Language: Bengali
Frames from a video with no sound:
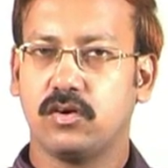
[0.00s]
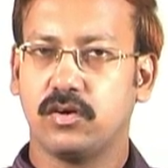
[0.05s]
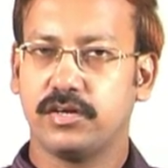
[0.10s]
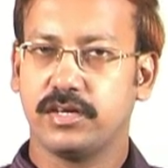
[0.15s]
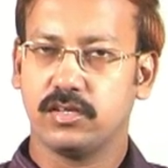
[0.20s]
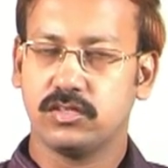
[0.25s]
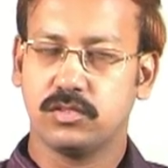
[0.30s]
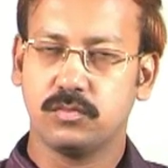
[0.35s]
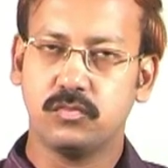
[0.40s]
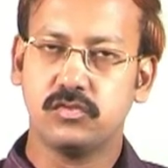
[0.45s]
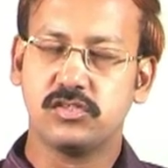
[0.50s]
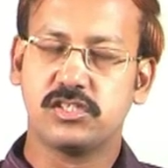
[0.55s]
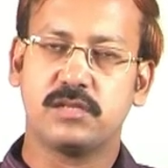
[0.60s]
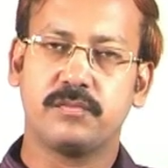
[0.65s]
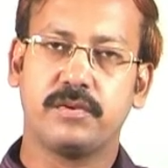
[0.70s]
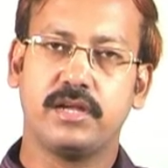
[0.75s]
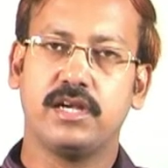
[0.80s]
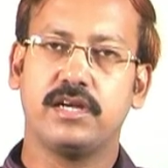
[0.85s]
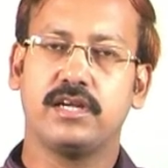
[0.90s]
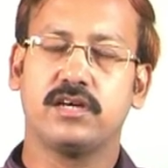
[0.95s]
অনেকটা হয়তো বুঝতে
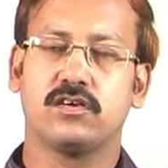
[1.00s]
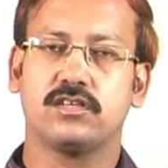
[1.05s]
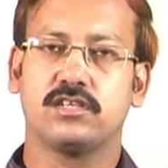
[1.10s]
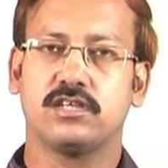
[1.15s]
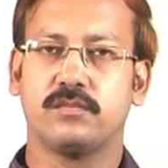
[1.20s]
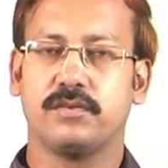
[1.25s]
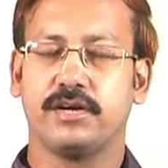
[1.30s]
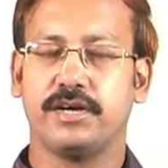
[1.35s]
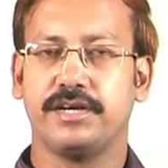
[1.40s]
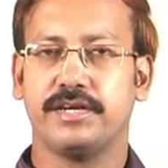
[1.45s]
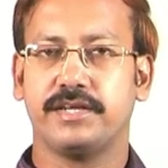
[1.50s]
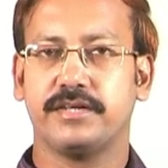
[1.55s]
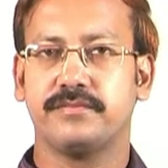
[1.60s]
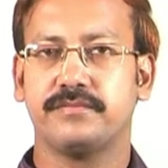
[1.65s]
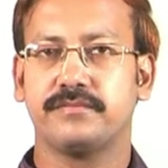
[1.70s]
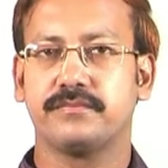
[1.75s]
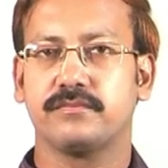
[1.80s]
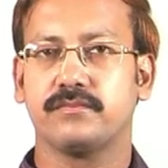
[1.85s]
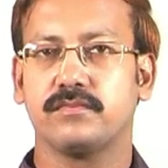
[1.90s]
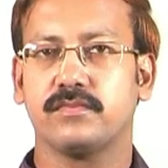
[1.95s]
পারলে না কথার মায়াটা
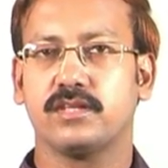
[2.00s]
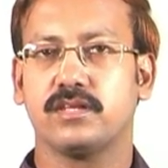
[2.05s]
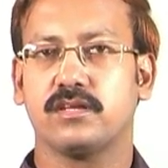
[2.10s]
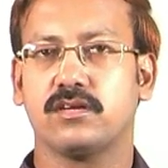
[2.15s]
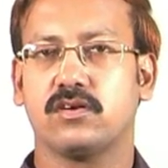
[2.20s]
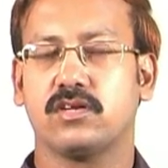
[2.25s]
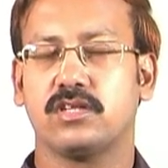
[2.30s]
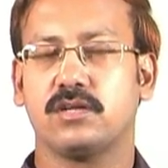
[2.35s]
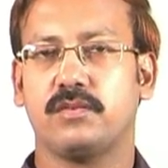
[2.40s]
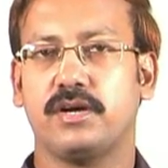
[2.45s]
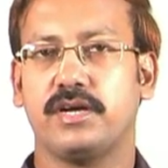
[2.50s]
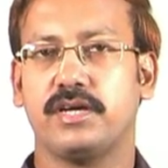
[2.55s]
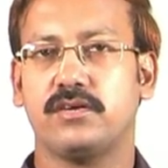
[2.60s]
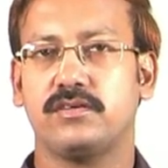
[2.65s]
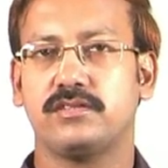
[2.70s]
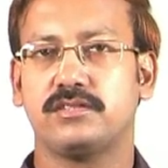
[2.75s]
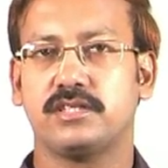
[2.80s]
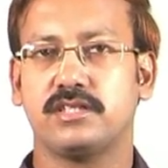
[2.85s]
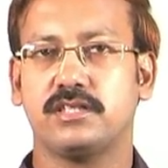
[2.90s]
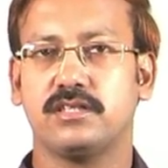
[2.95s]
কথার মায়াটা
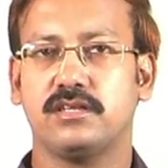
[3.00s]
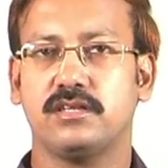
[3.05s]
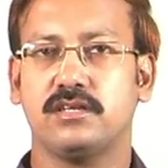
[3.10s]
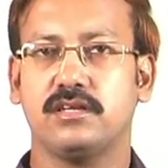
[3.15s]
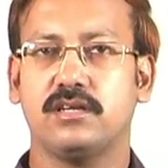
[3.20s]
হচ্ছে